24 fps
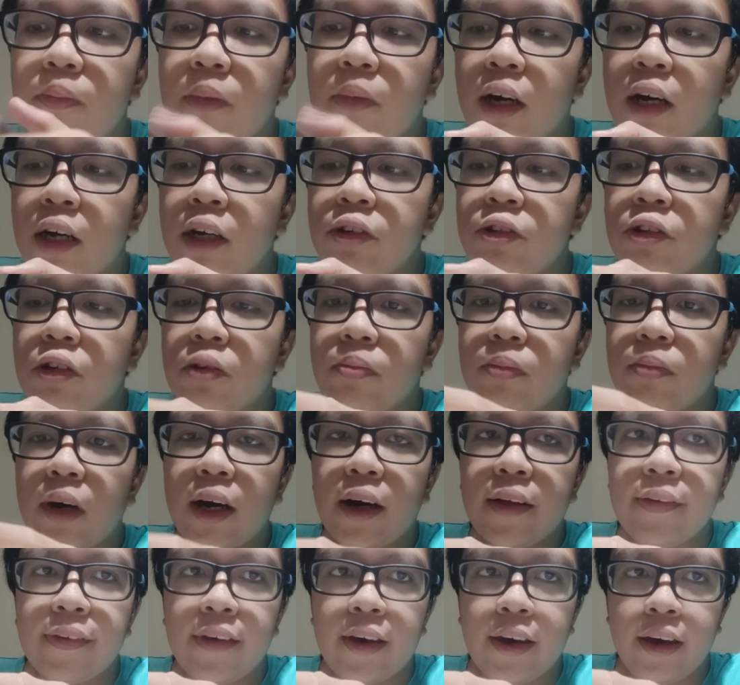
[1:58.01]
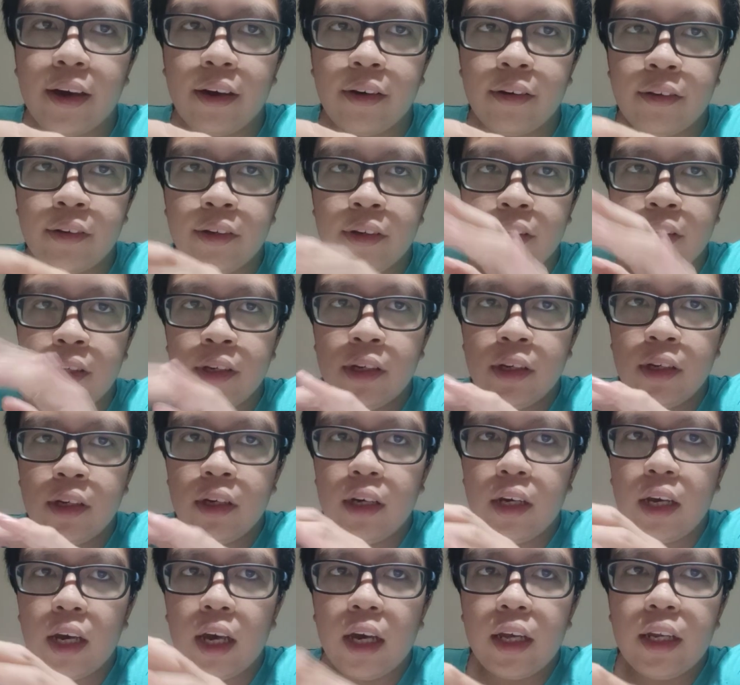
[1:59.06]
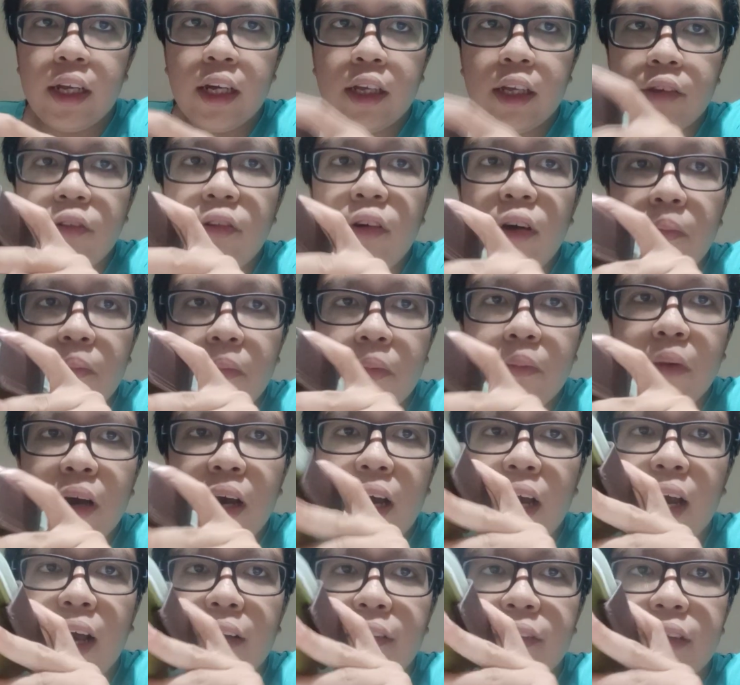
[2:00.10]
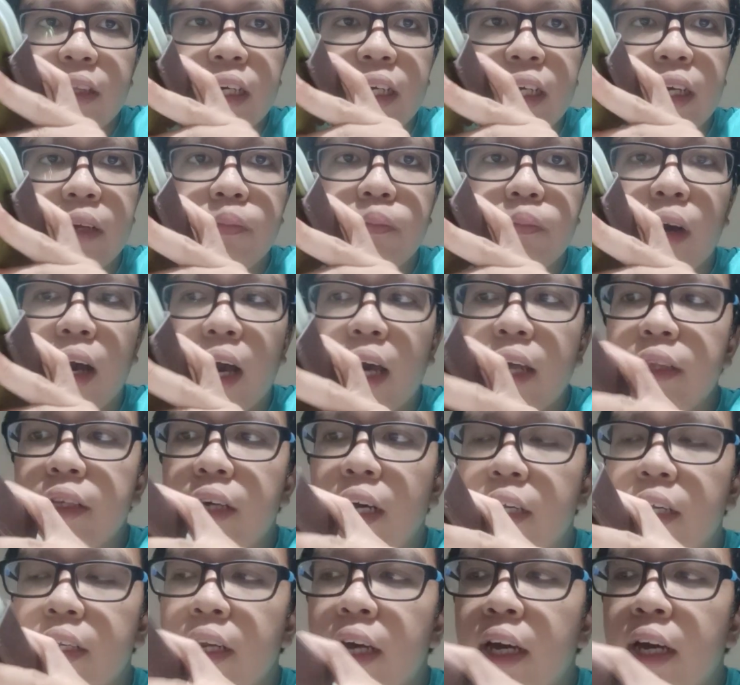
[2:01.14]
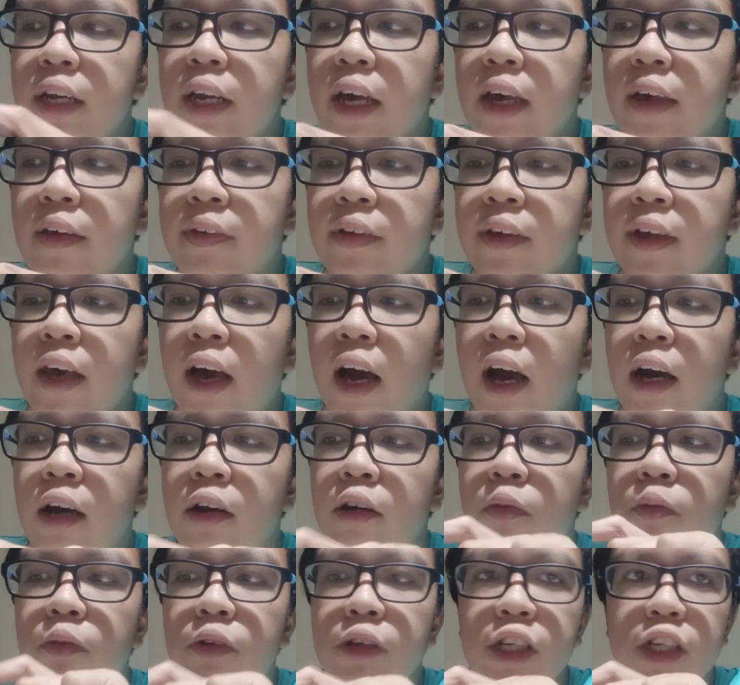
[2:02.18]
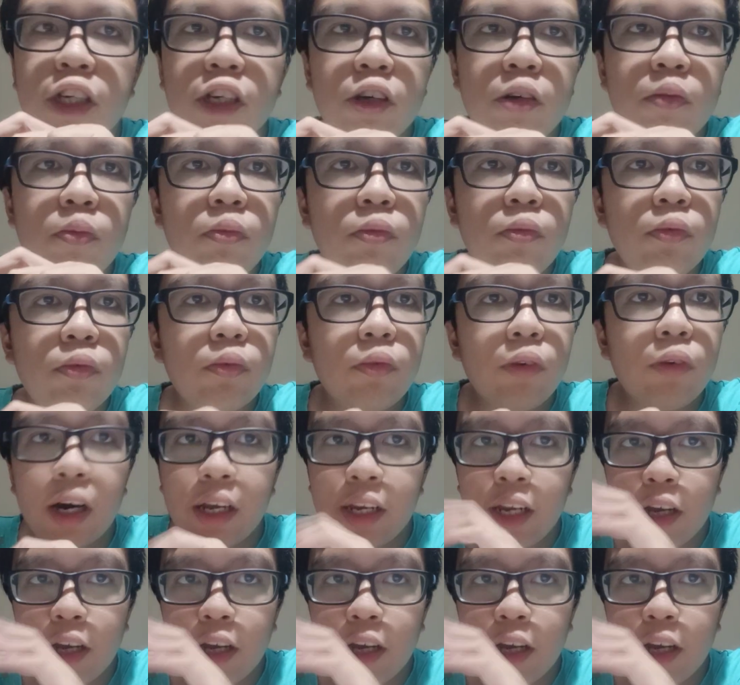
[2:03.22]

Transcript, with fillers: bakal untuk makan saya ini itu memang agak sedikit berat karena ada isi aluminium bukan